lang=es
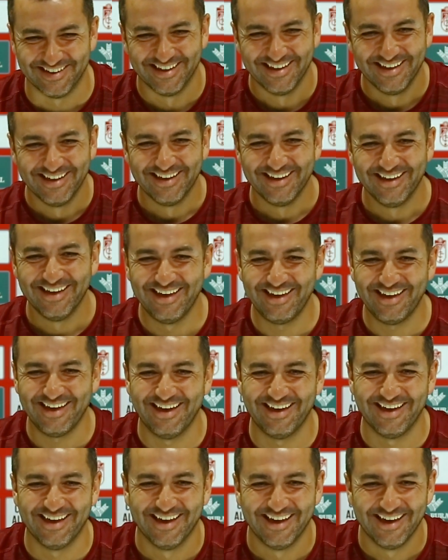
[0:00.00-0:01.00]
Y si
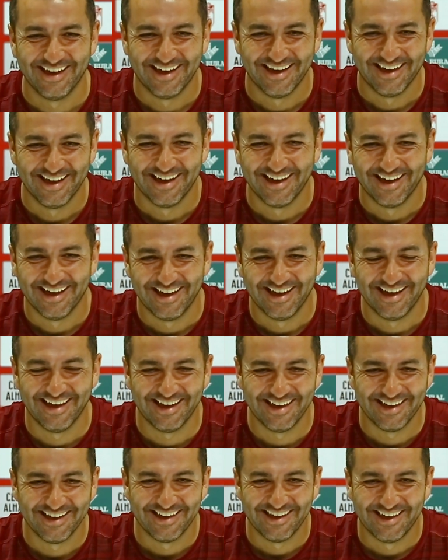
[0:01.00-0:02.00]
en algún momento,
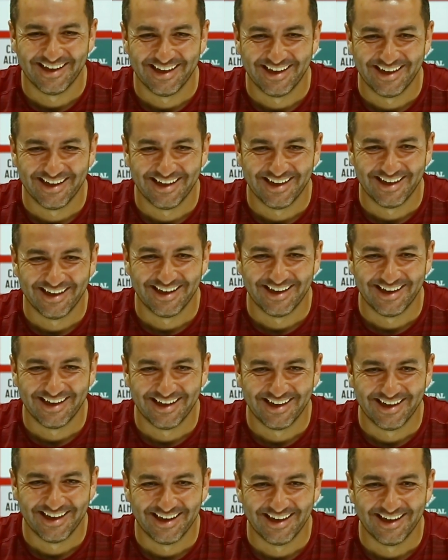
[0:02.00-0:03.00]
no sé, que que
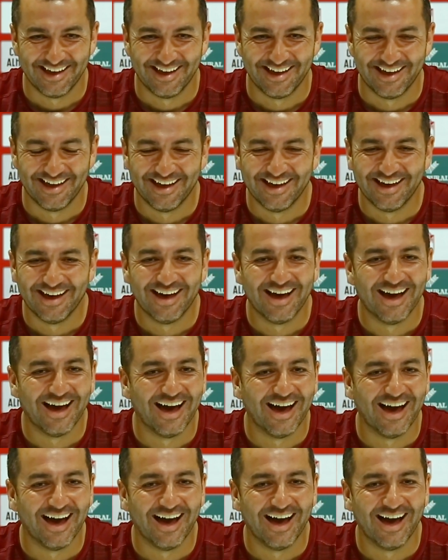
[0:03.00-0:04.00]
no, eh, van a
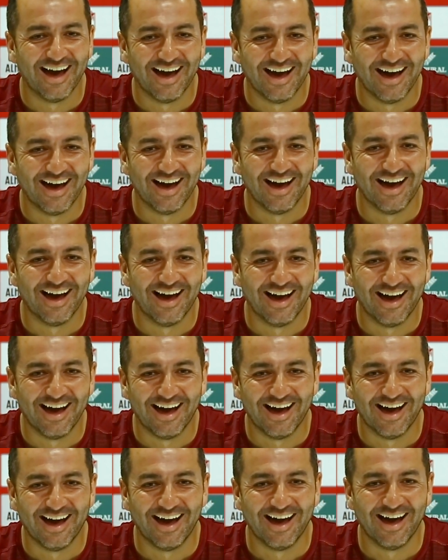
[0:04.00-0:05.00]
estar pendientes de lo que pueda
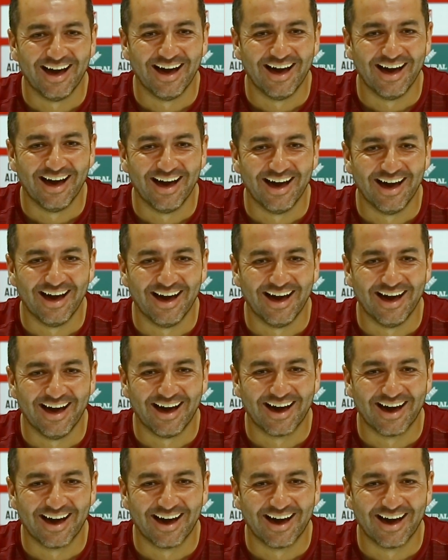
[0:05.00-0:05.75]
suceder en Albacete.